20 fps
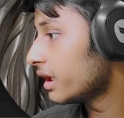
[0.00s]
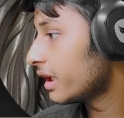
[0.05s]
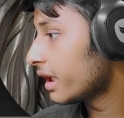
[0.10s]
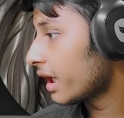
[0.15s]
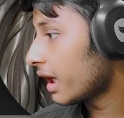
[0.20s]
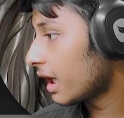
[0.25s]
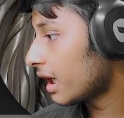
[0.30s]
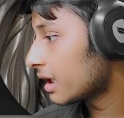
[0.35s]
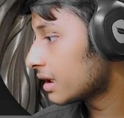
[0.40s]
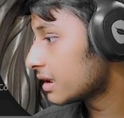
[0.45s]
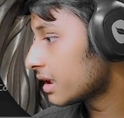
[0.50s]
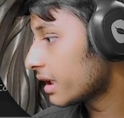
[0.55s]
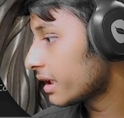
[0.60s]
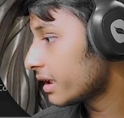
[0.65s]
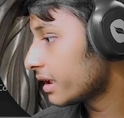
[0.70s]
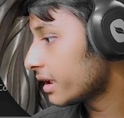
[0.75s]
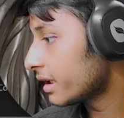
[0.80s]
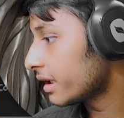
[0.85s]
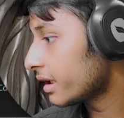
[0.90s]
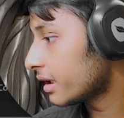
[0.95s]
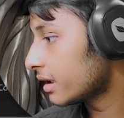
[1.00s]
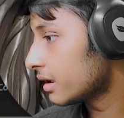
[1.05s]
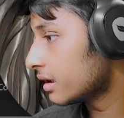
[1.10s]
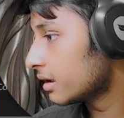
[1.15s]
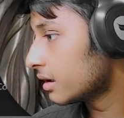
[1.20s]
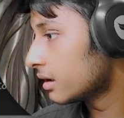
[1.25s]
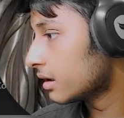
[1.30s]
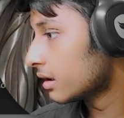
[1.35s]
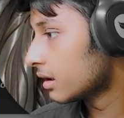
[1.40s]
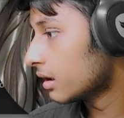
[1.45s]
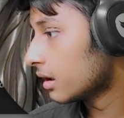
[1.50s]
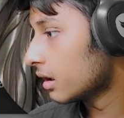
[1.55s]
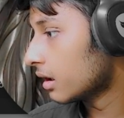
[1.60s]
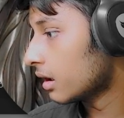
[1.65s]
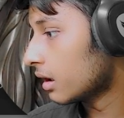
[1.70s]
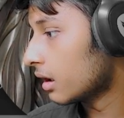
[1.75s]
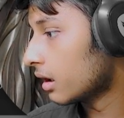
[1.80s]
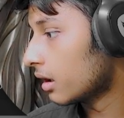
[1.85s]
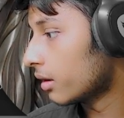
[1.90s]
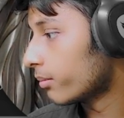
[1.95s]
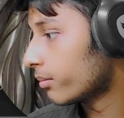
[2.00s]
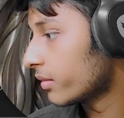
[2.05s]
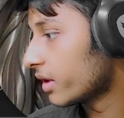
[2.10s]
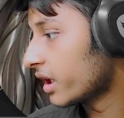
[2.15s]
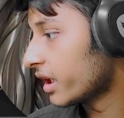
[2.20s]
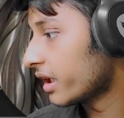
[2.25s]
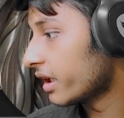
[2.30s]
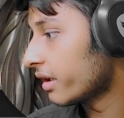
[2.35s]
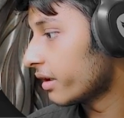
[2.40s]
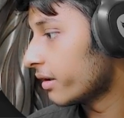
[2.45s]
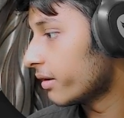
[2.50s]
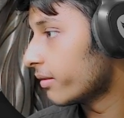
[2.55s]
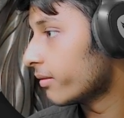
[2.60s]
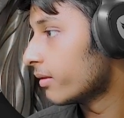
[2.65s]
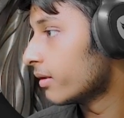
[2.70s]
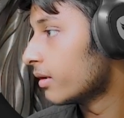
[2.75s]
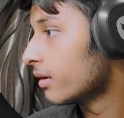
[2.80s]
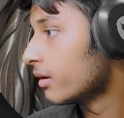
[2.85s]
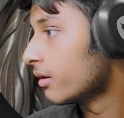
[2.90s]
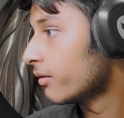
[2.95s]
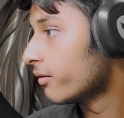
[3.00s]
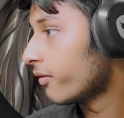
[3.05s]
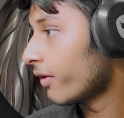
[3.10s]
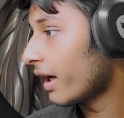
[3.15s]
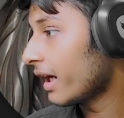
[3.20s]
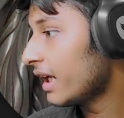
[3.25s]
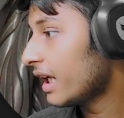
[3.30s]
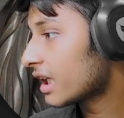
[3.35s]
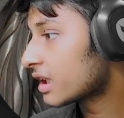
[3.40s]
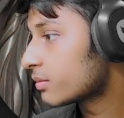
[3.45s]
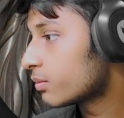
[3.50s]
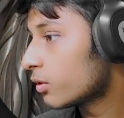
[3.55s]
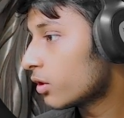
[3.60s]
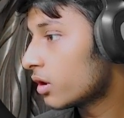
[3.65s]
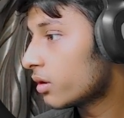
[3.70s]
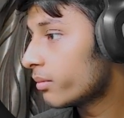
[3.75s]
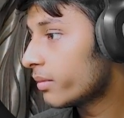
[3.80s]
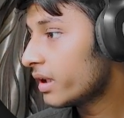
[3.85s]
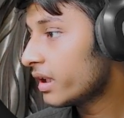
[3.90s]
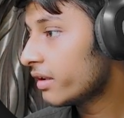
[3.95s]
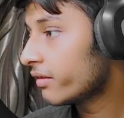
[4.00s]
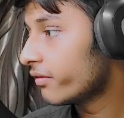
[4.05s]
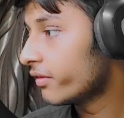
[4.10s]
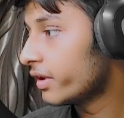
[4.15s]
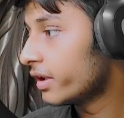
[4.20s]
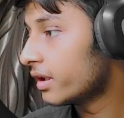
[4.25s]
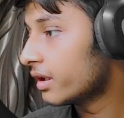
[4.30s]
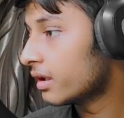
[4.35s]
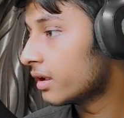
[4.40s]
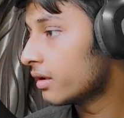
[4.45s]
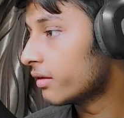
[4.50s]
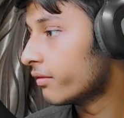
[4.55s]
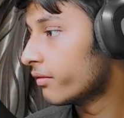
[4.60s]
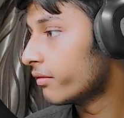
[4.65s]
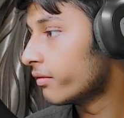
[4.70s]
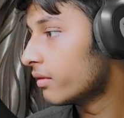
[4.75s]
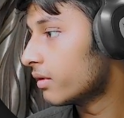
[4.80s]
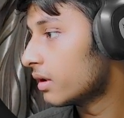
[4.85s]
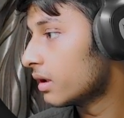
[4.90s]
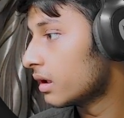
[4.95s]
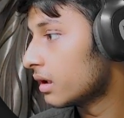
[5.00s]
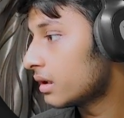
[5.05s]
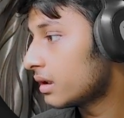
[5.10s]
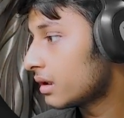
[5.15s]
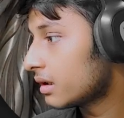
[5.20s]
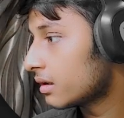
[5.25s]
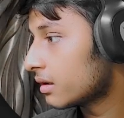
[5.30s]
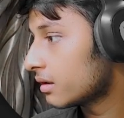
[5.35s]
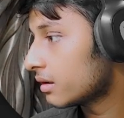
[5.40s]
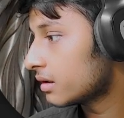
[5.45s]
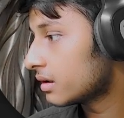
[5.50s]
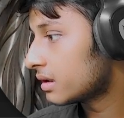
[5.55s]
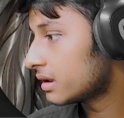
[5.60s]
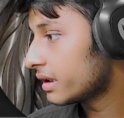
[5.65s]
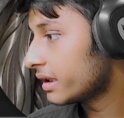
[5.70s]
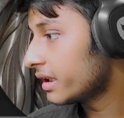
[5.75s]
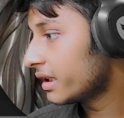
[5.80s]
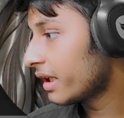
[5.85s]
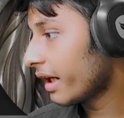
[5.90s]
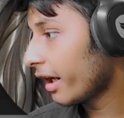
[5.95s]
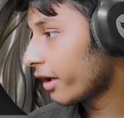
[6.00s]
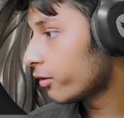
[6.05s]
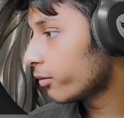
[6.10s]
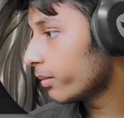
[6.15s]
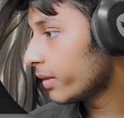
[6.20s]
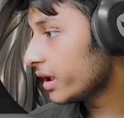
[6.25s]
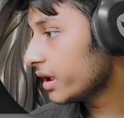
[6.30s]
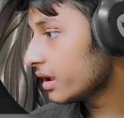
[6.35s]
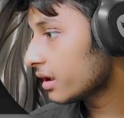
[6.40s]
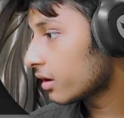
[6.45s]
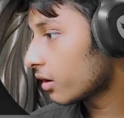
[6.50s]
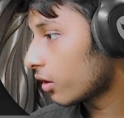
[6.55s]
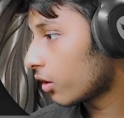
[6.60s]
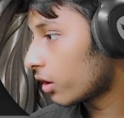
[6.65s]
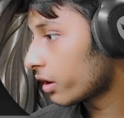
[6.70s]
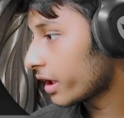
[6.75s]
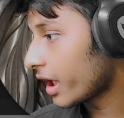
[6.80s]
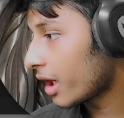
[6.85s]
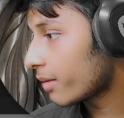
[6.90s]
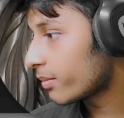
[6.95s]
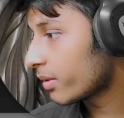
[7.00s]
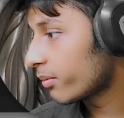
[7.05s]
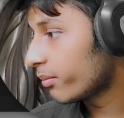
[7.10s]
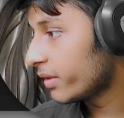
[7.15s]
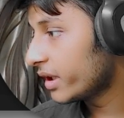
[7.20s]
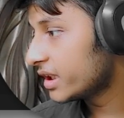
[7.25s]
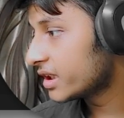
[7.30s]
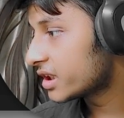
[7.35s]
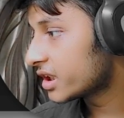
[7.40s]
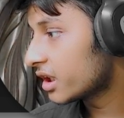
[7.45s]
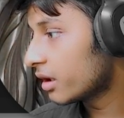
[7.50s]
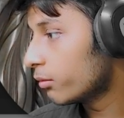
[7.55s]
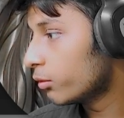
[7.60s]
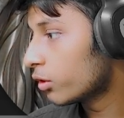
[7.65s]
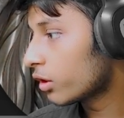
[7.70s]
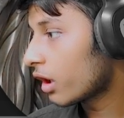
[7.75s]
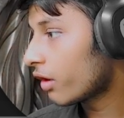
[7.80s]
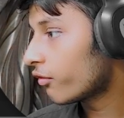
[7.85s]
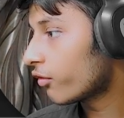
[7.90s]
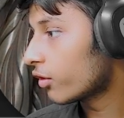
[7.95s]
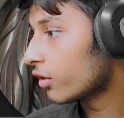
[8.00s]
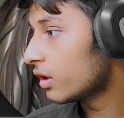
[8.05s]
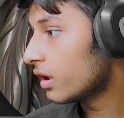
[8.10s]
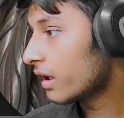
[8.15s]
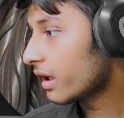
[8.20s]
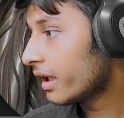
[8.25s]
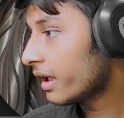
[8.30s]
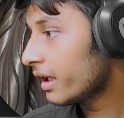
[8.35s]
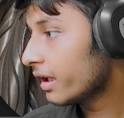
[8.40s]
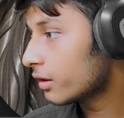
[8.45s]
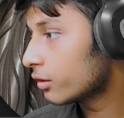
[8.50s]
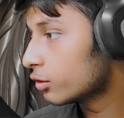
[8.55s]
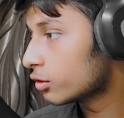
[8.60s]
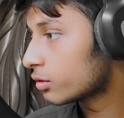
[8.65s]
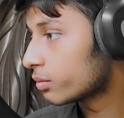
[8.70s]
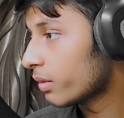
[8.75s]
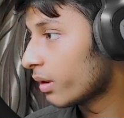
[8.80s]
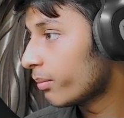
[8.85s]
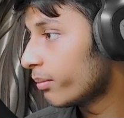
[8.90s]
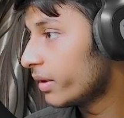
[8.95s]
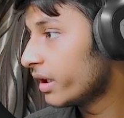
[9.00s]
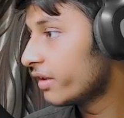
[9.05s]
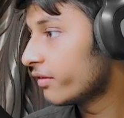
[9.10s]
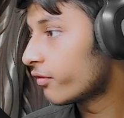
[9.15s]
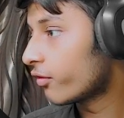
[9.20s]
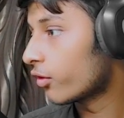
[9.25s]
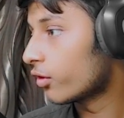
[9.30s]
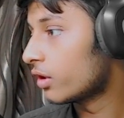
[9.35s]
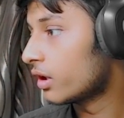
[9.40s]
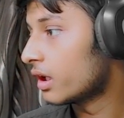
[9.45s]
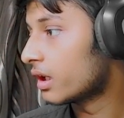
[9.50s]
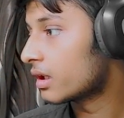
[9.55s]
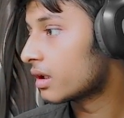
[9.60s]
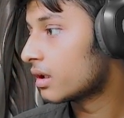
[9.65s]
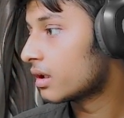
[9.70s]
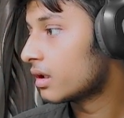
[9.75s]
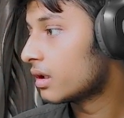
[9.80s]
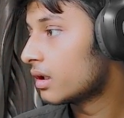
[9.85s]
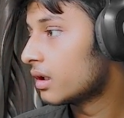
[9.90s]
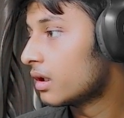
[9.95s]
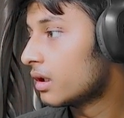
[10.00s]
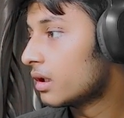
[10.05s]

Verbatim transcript: उसके लिए आ जाइए अपने फाइल एक्सप्लोरर में सी ड्राइव में और यहाँ पे मीन जी डब्ल्यू का फोल्डर है उसमें बिन फोल्डर